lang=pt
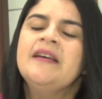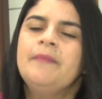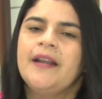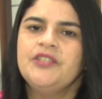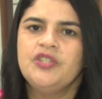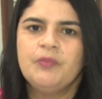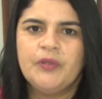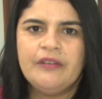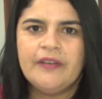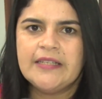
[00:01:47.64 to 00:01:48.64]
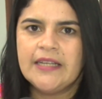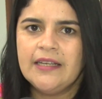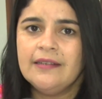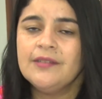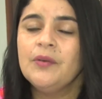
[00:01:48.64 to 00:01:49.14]
Para a gente poder fazer
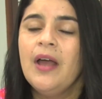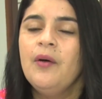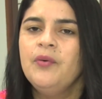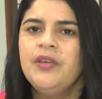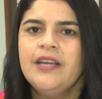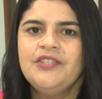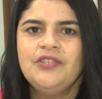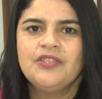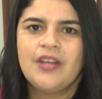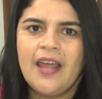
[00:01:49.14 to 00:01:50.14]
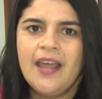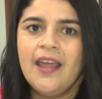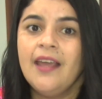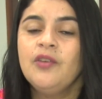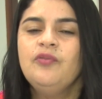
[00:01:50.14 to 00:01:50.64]
isso. O que a gente
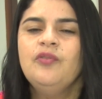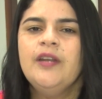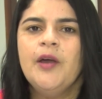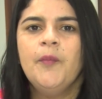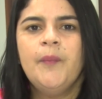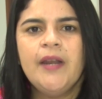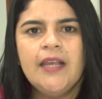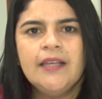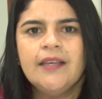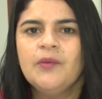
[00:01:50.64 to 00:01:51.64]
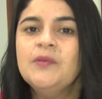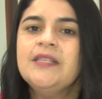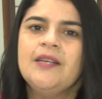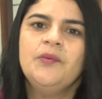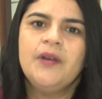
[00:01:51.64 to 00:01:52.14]
quer é que o folião brinque com
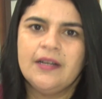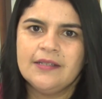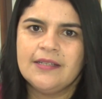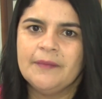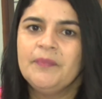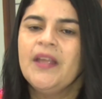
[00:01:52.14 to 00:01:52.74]
segurança.